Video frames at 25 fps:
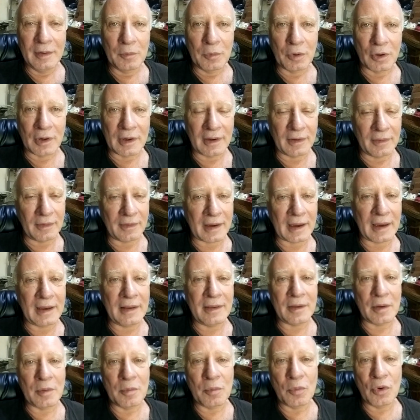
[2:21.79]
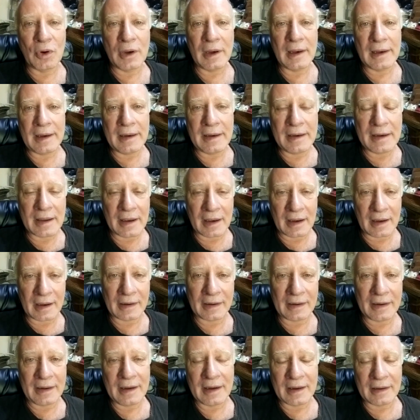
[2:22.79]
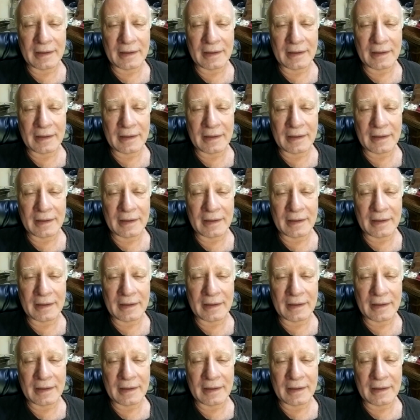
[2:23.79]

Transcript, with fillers: porque es gente muy linda aquí